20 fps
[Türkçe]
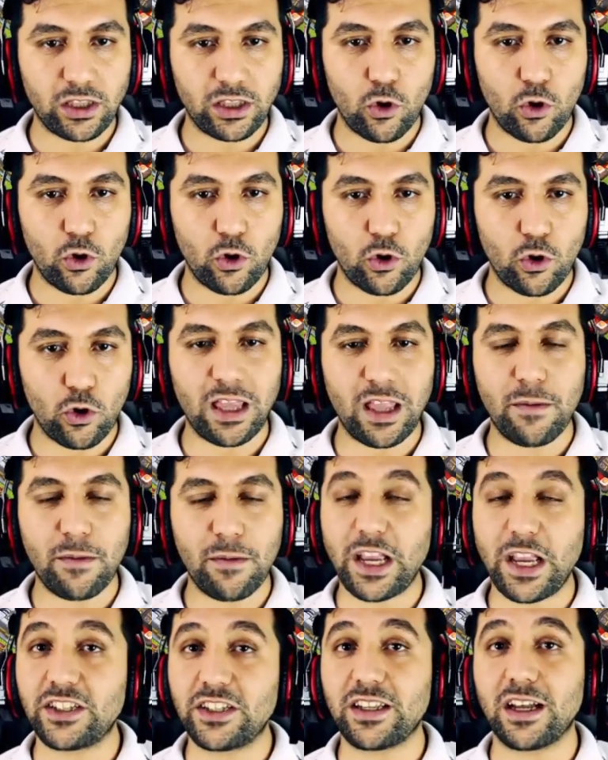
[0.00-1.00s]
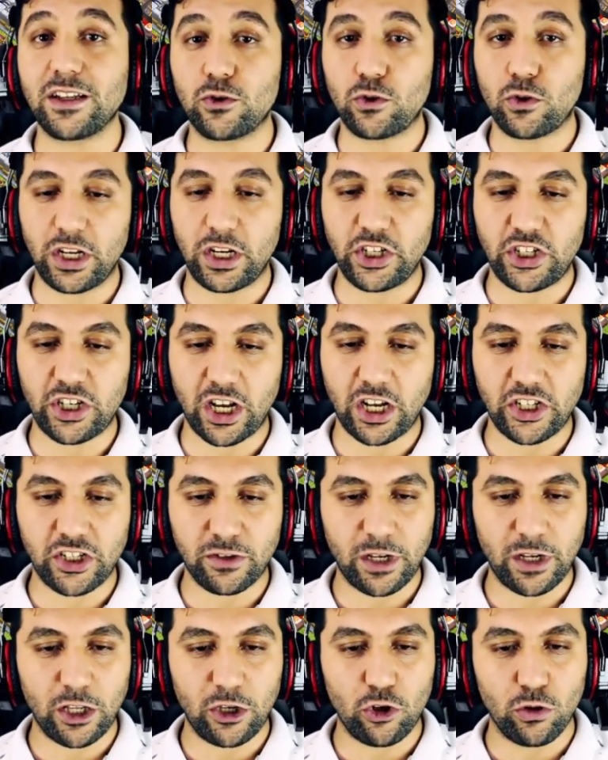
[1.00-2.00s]
normalde 5 saat sonra
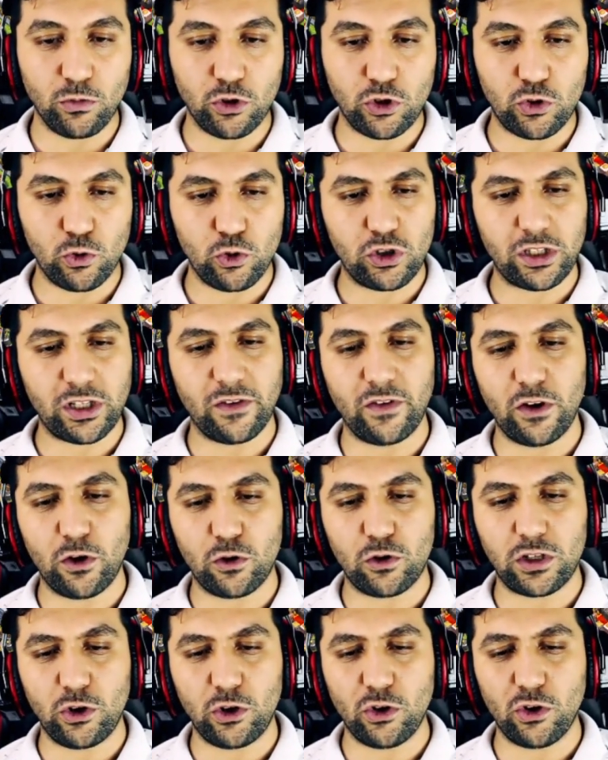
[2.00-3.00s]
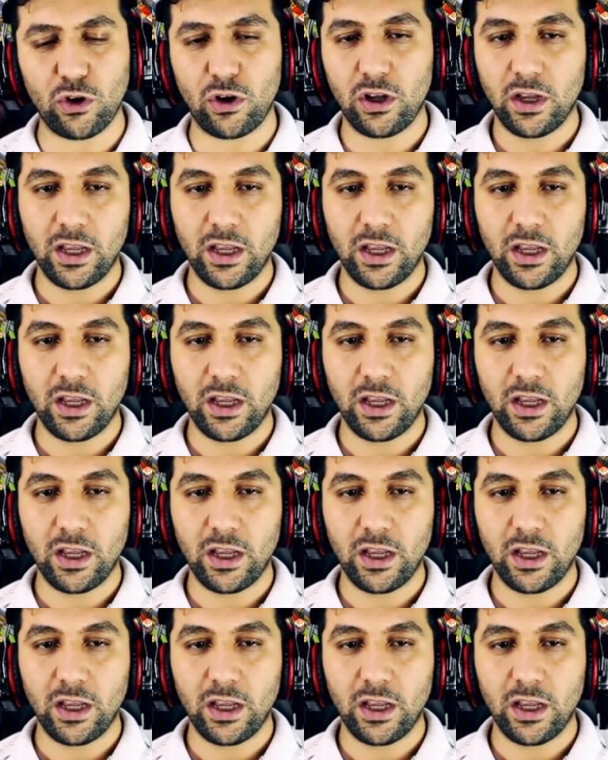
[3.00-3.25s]
inşaatçım geliyormuş. 3 seviye yükseliyor.